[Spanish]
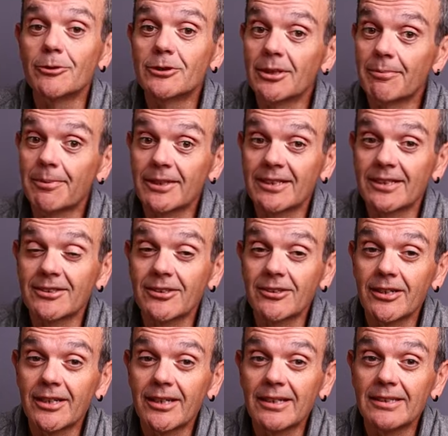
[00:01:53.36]
muchas
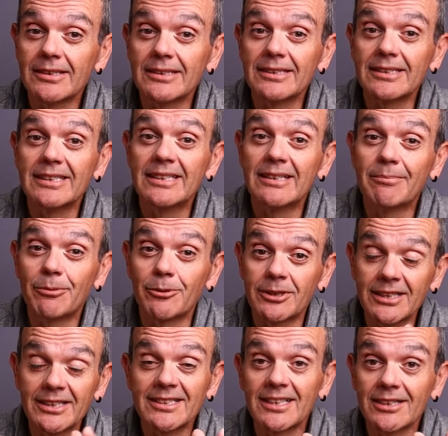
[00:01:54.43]
prestaciones y
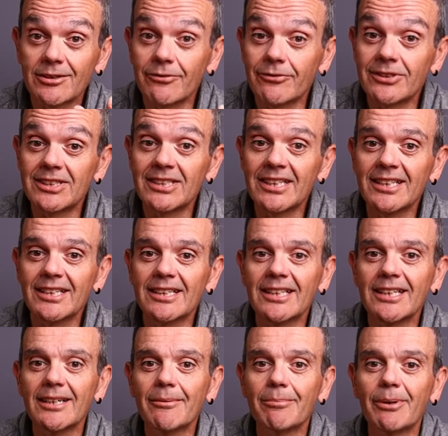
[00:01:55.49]
potencia
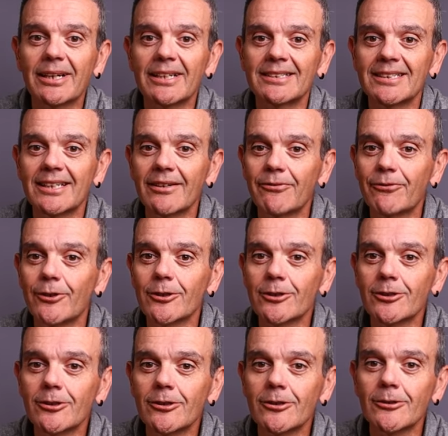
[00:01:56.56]
suficiente para hacer
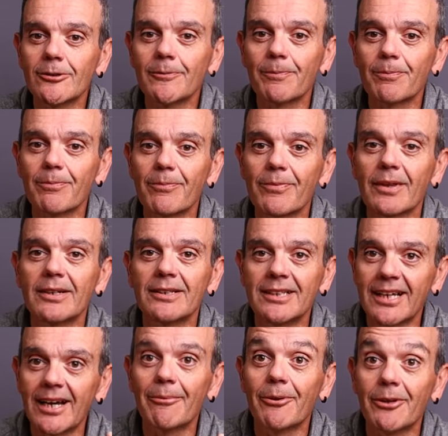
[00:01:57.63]
fotos,
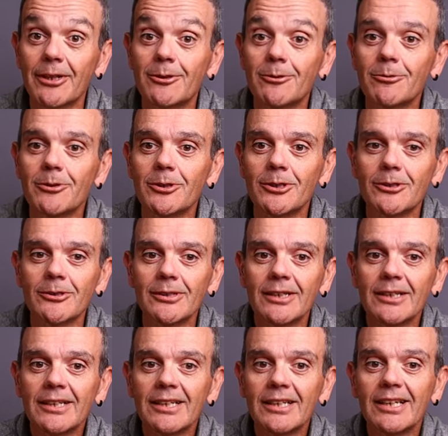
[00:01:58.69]
digamos, de estudio
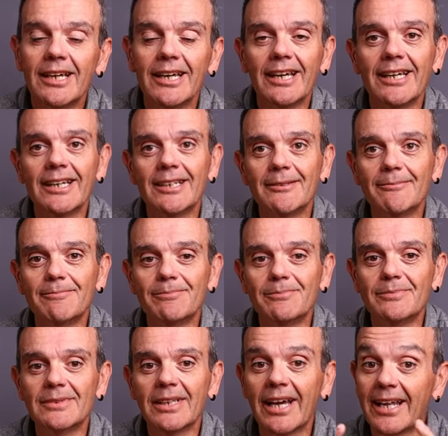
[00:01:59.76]

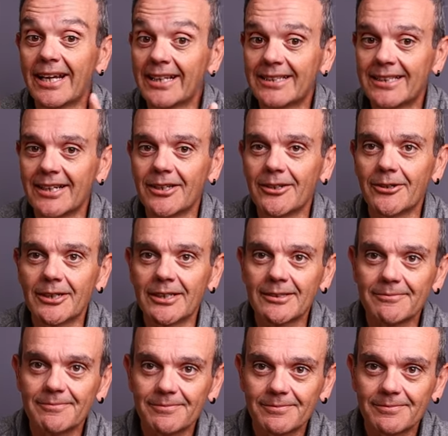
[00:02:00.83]
en exteriores.